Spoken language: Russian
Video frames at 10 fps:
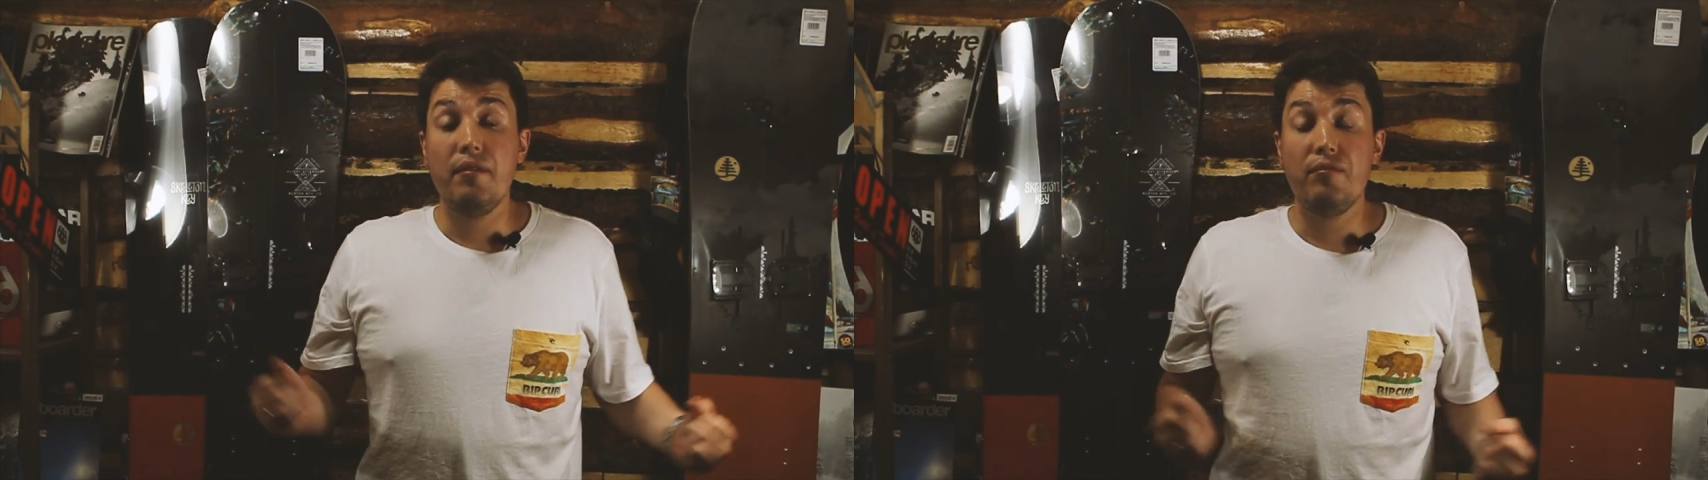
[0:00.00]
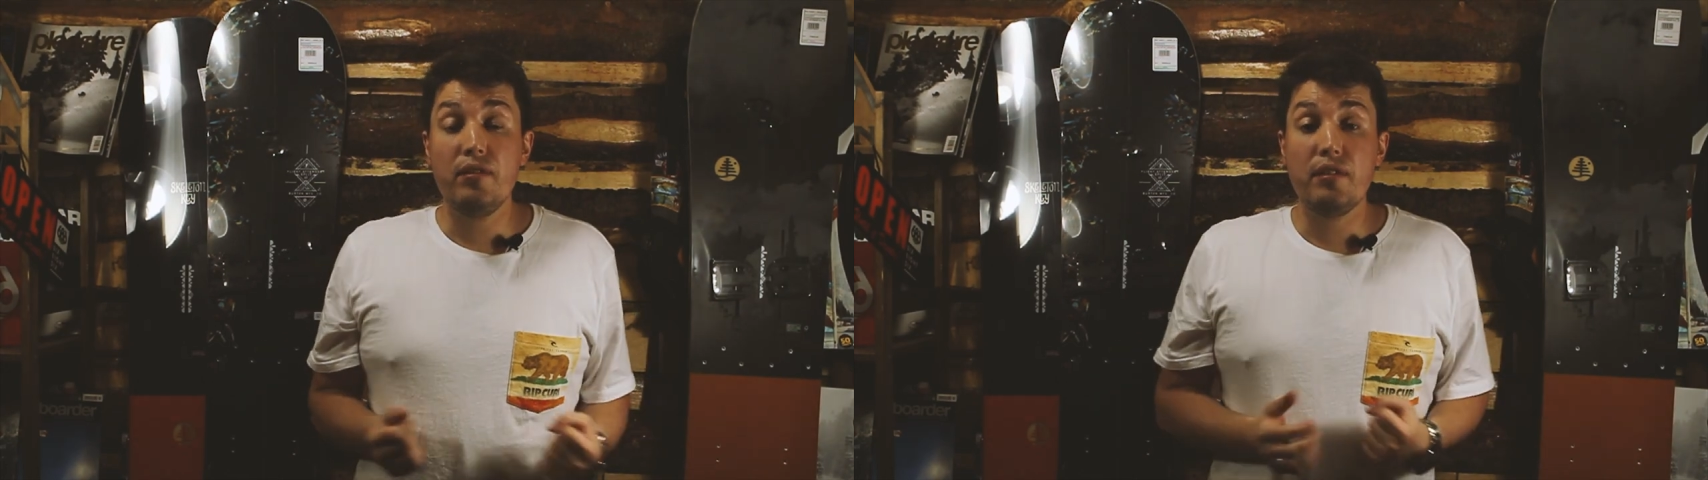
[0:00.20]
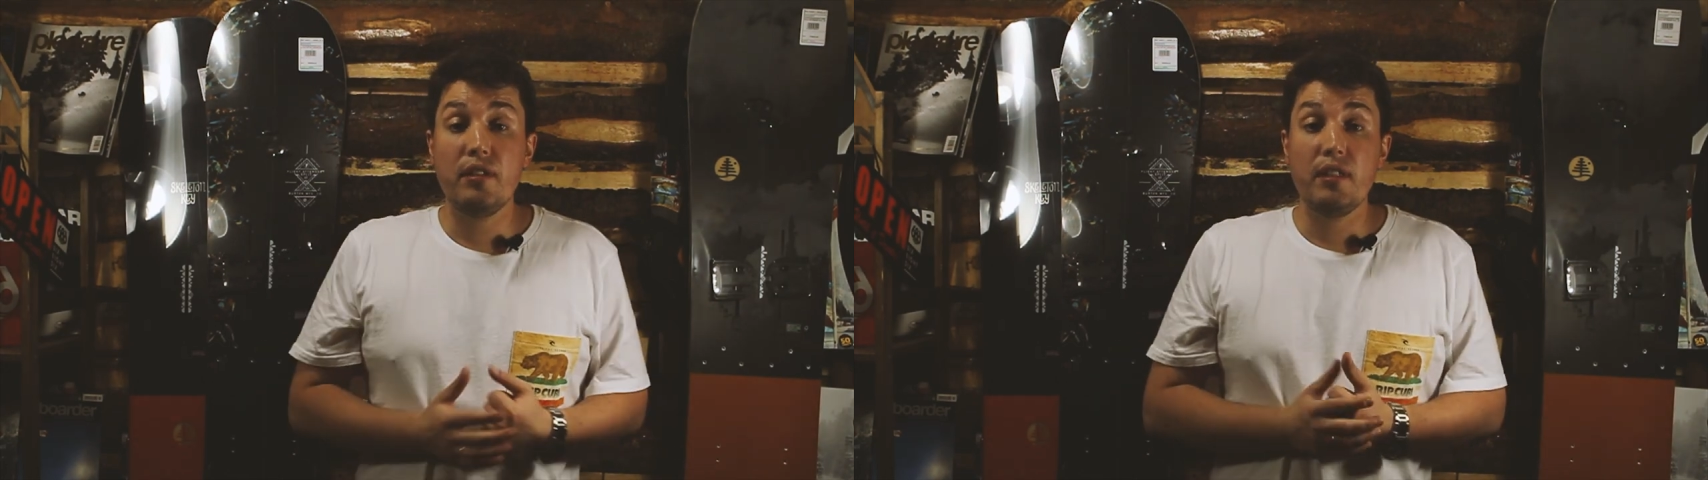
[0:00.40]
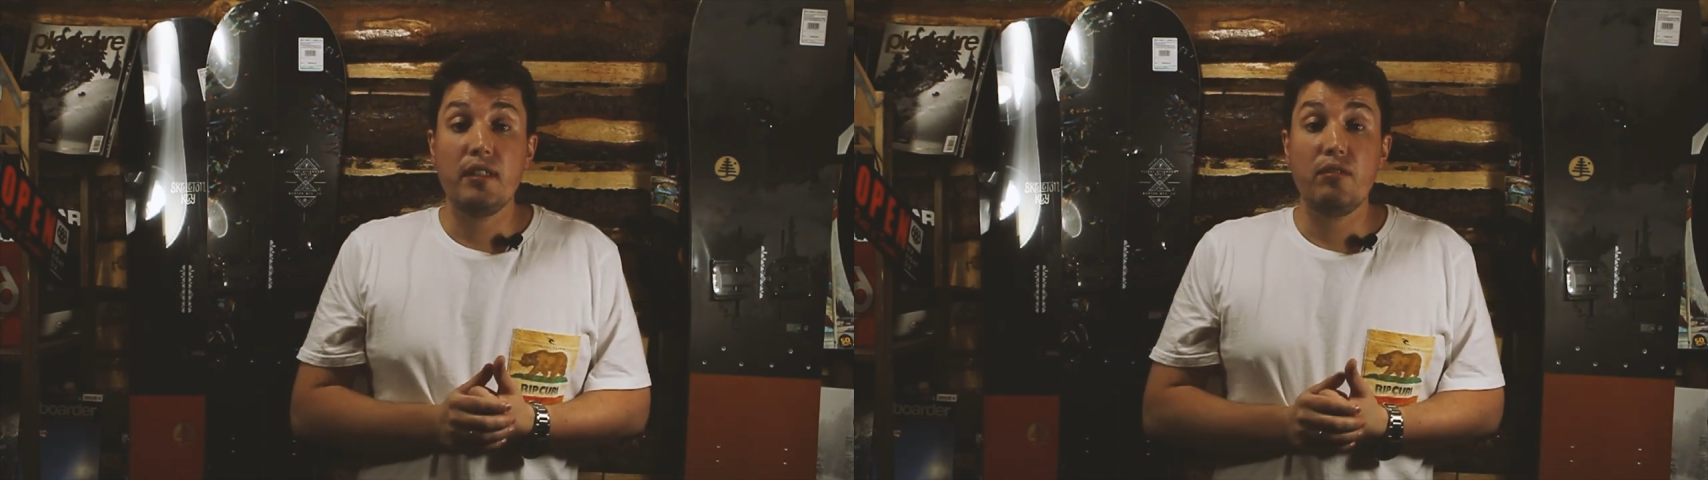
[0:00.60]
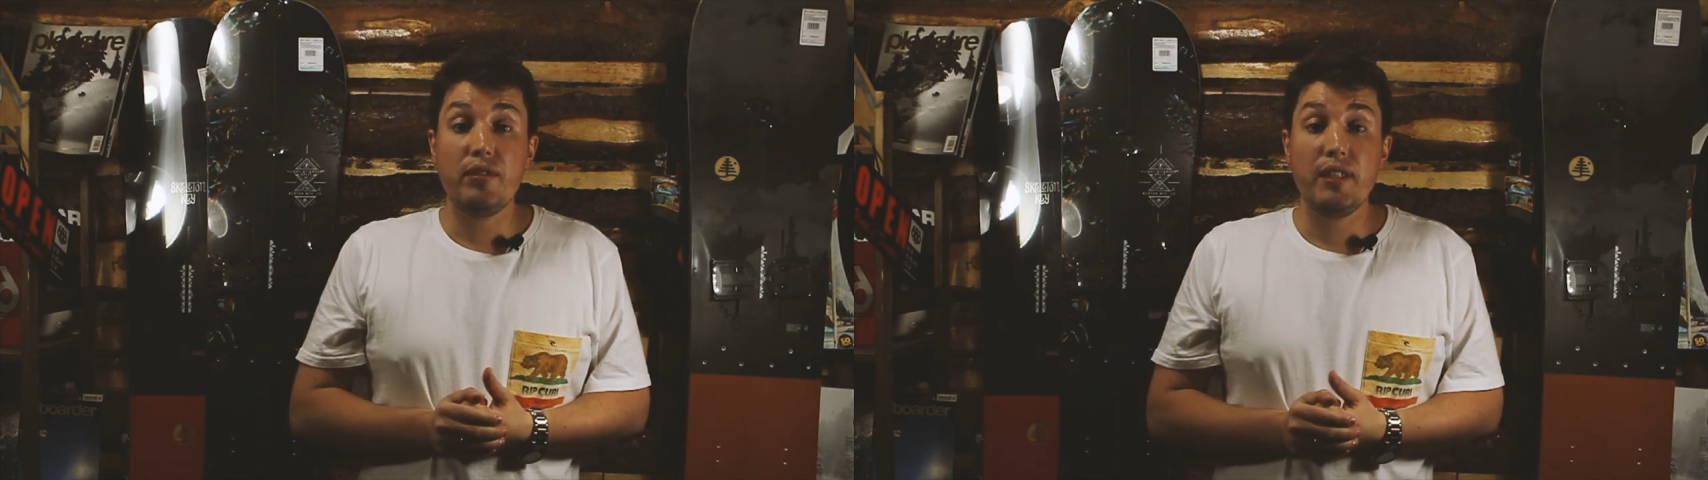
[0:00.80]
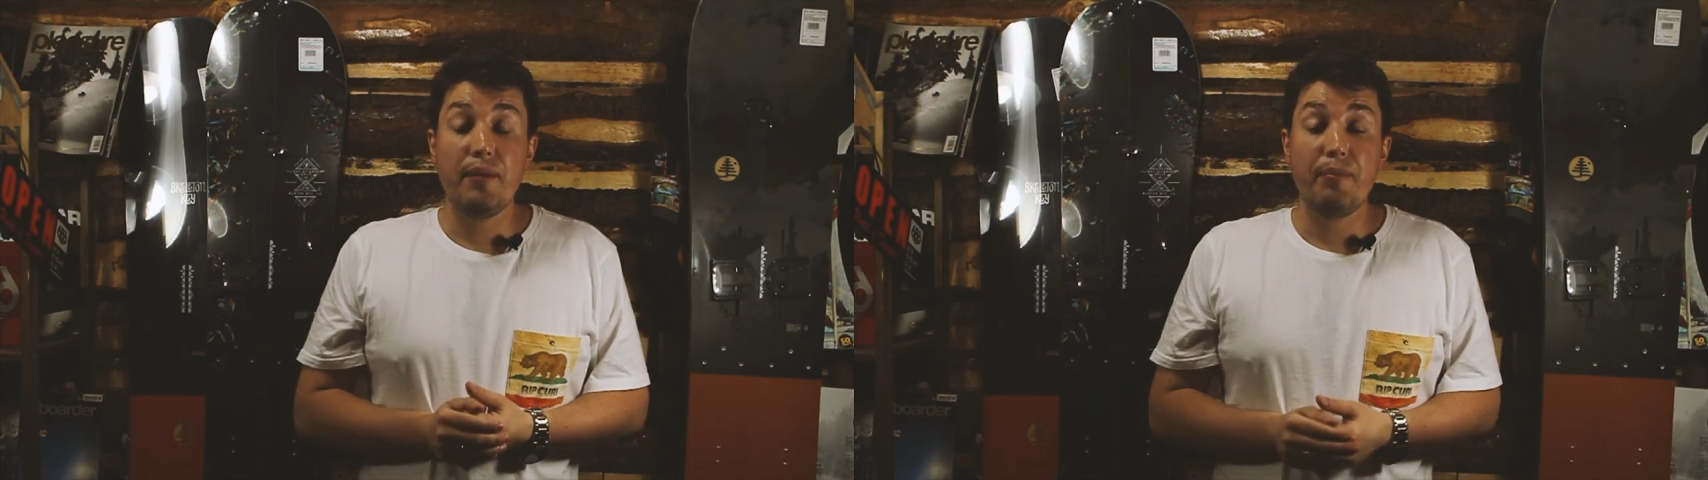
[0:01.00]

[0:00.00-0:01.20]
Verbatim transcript: Вот, э, друзья,